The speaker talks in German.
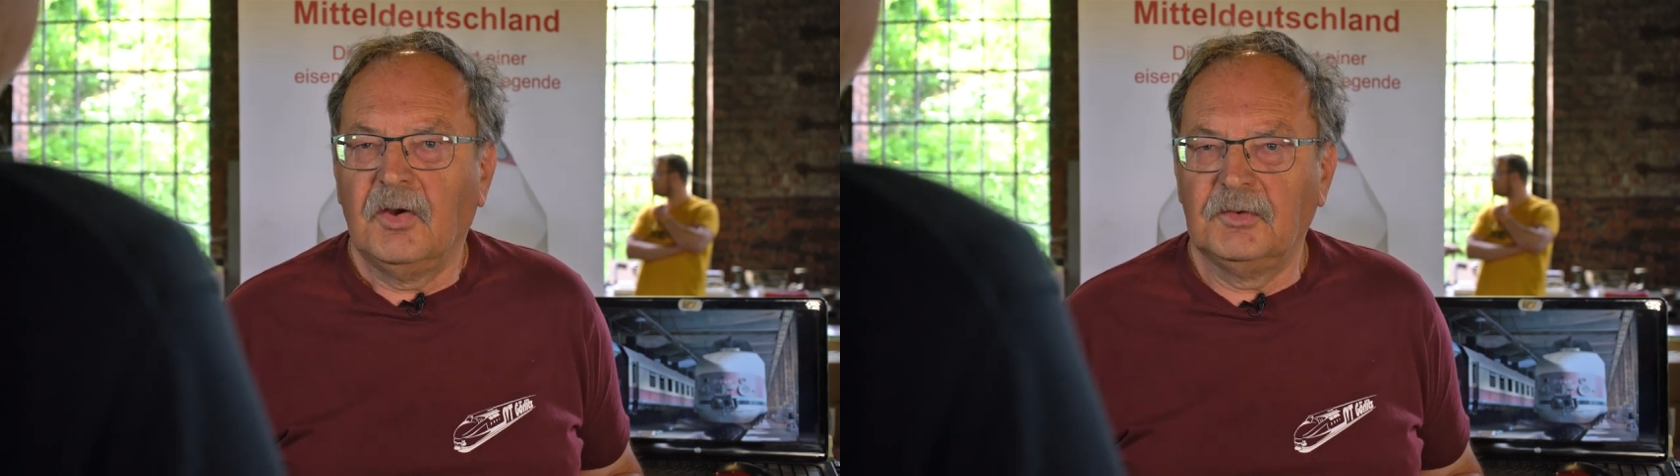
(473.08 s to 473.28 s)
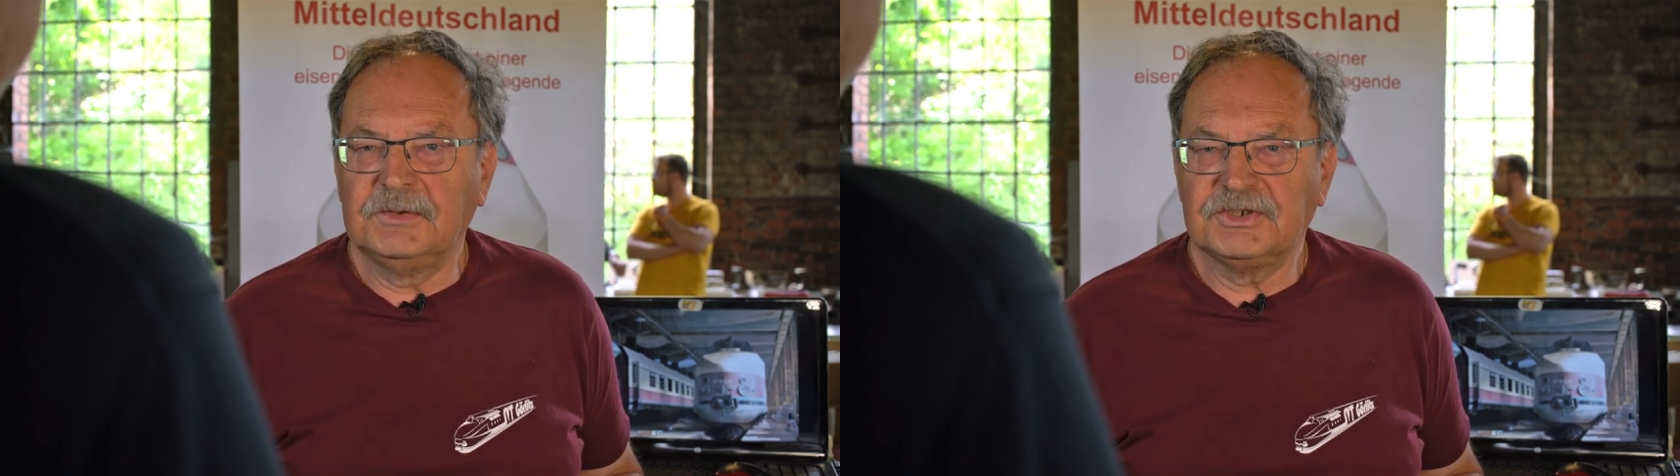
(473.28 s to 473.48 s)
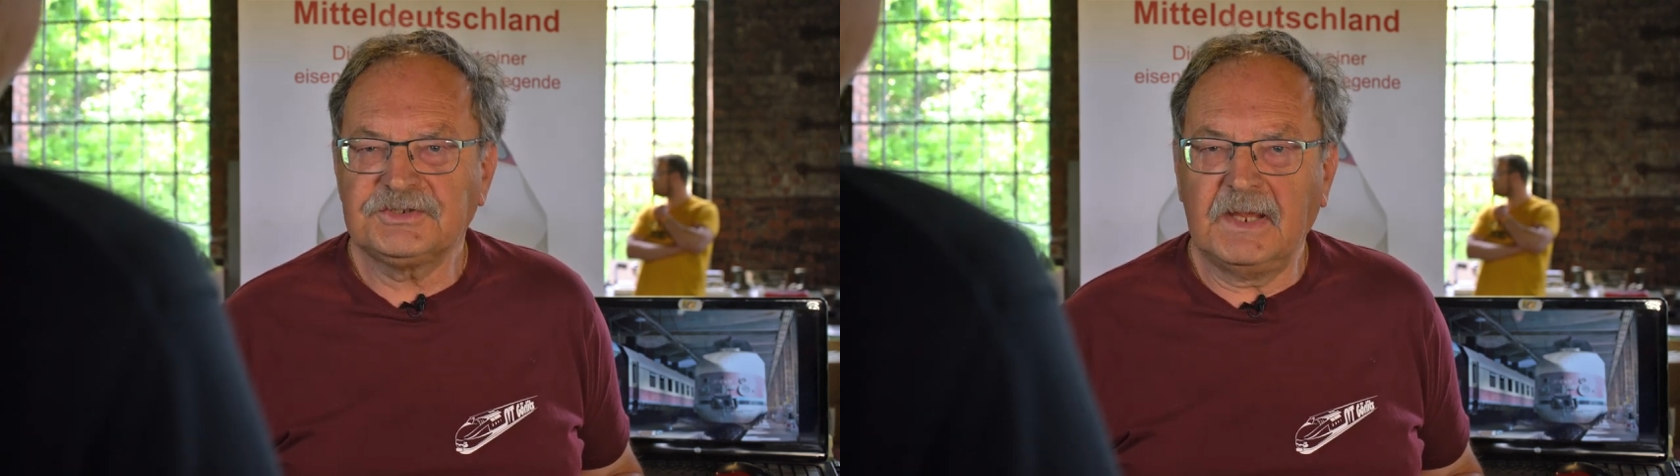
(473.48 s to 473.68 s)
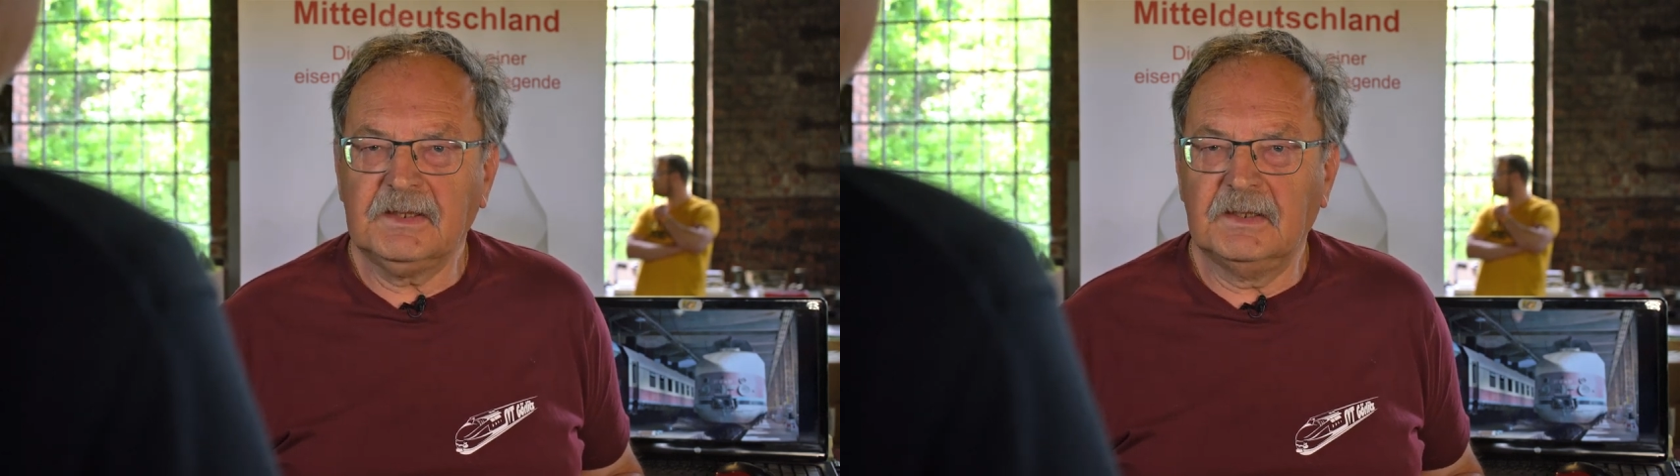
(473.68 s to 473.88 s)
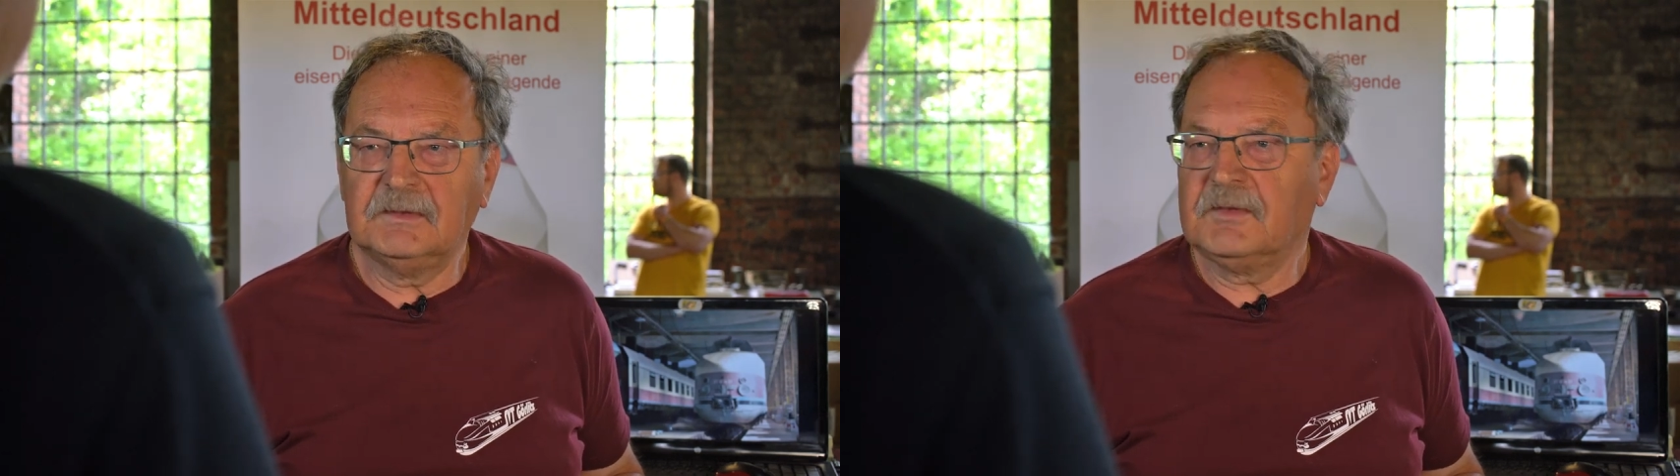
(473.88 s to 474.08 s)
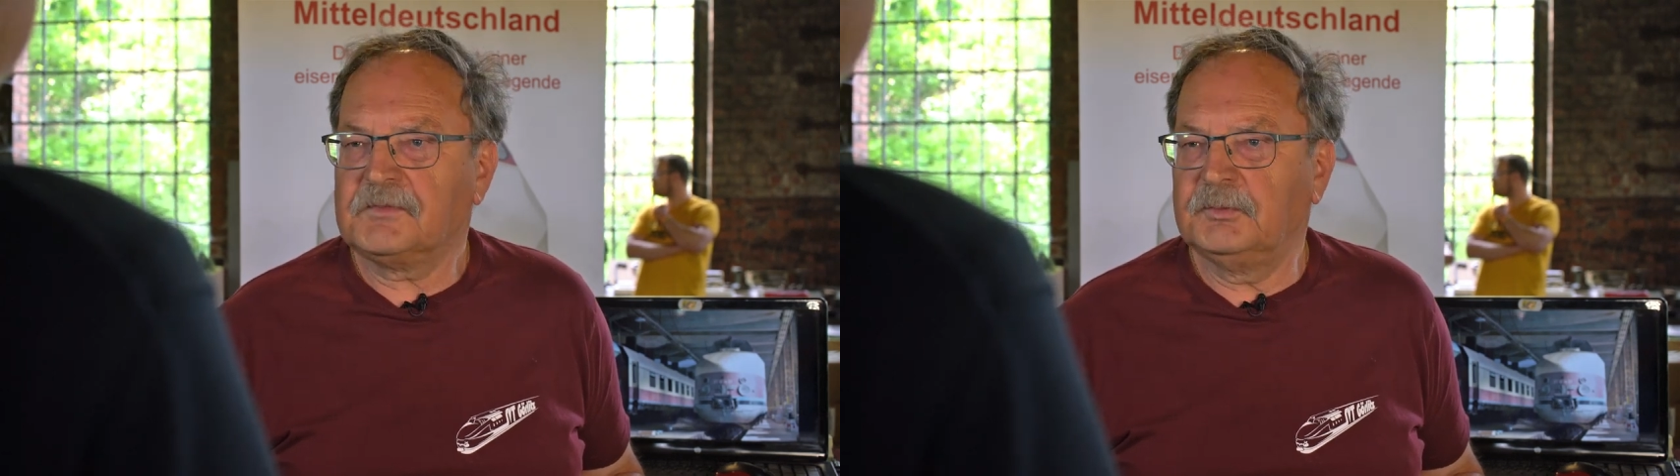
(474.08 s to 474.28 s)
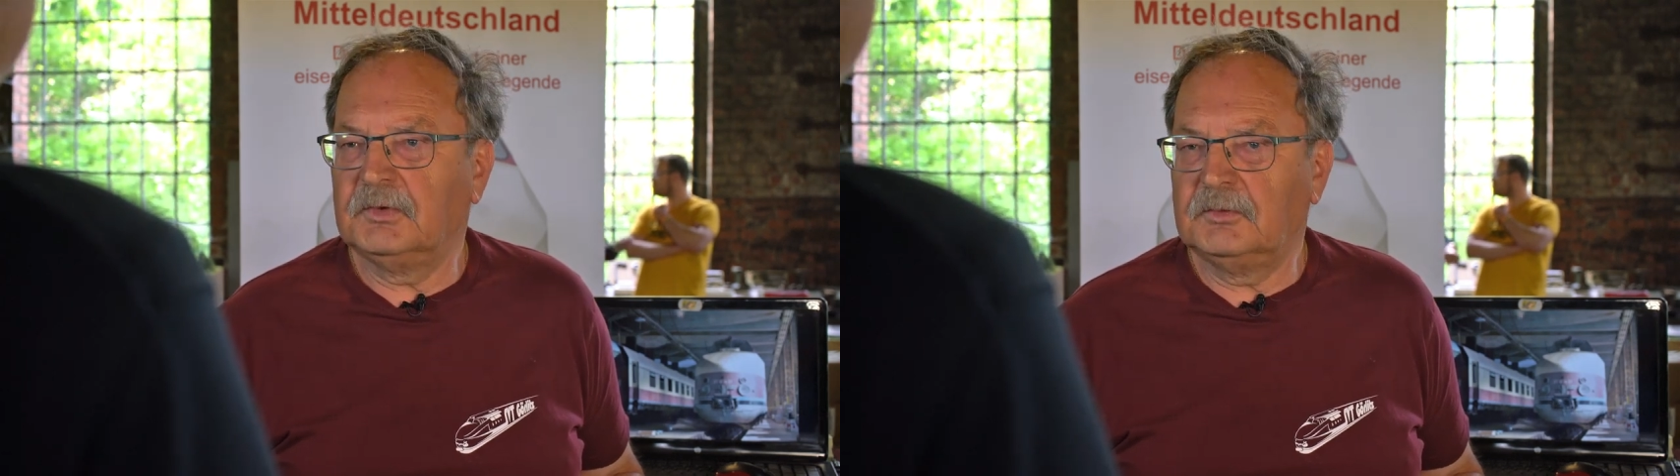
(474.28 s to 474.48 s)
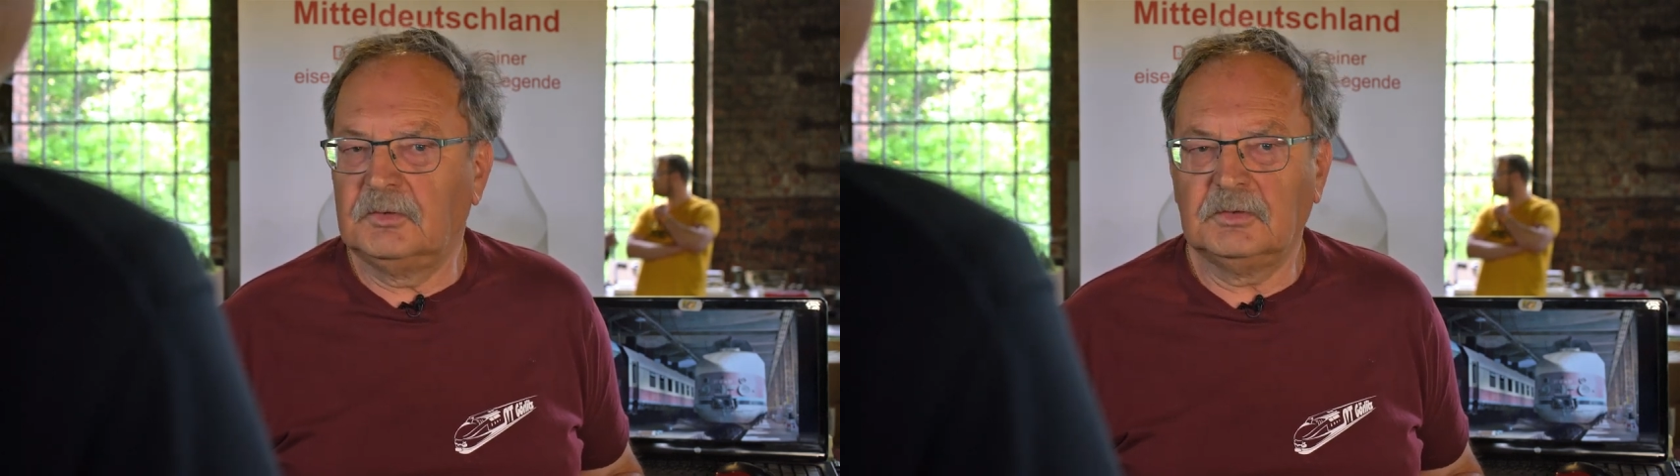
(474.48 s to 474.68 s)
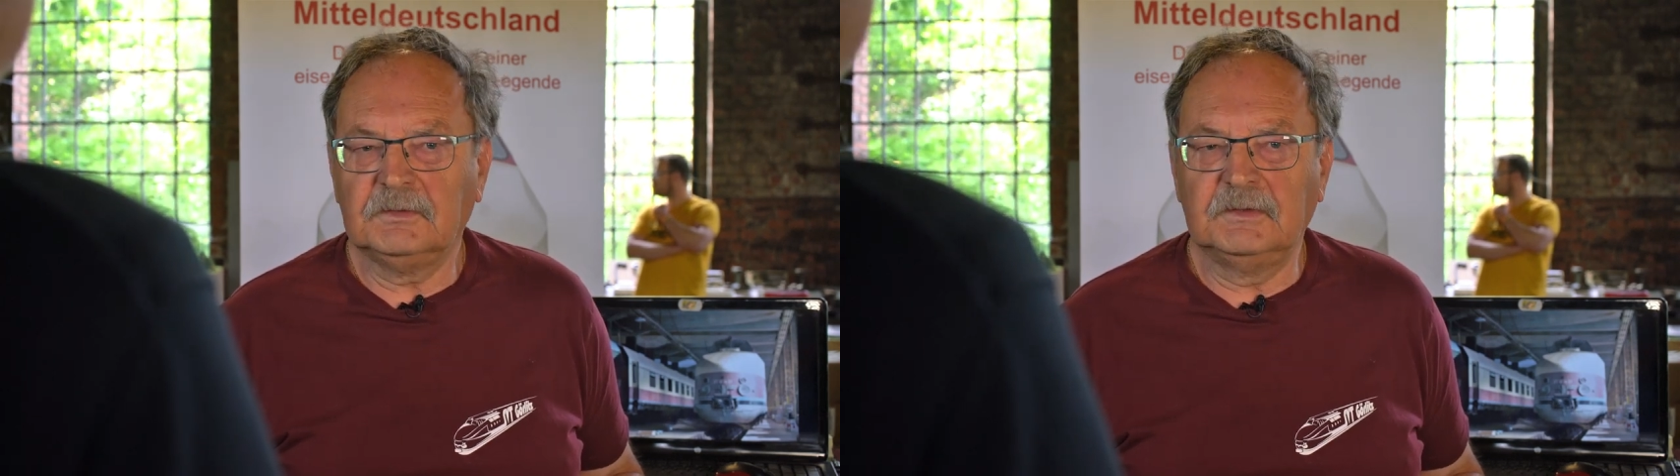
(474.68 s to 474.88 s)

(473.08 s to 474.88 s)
Und ich denke, dass wir auch